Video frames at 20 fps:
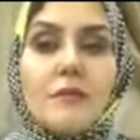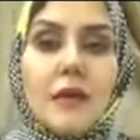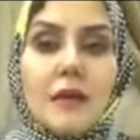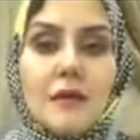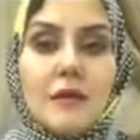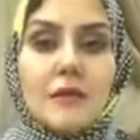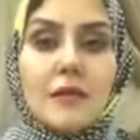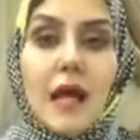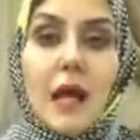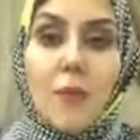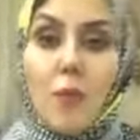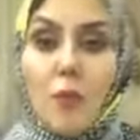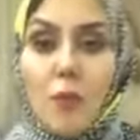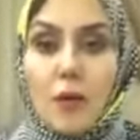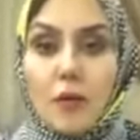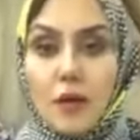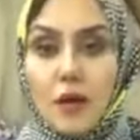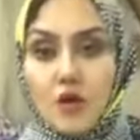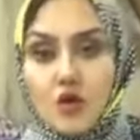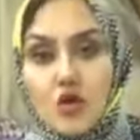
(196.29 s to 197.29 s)
يعني تعبه
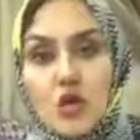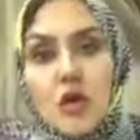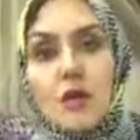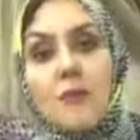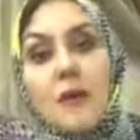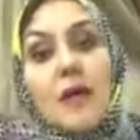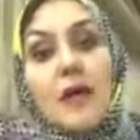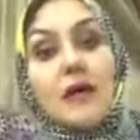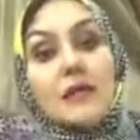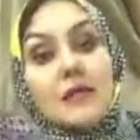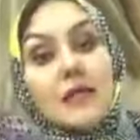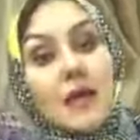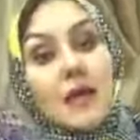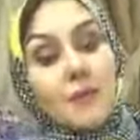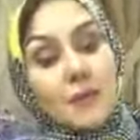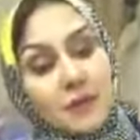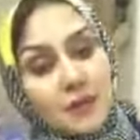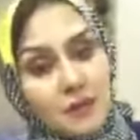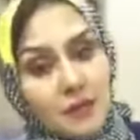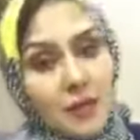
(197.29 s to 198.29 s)
وما راحش هباء
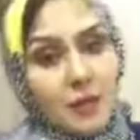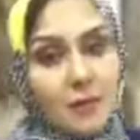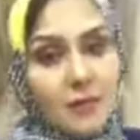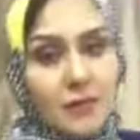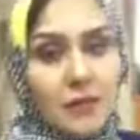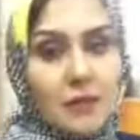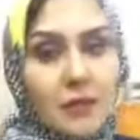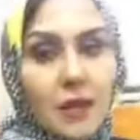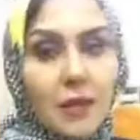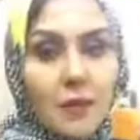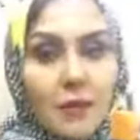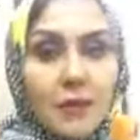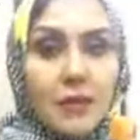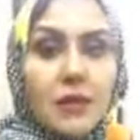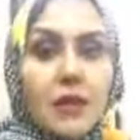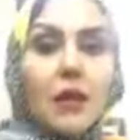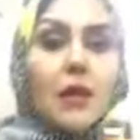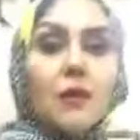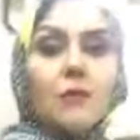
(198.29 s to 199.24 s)
ابدا ابدا ابدا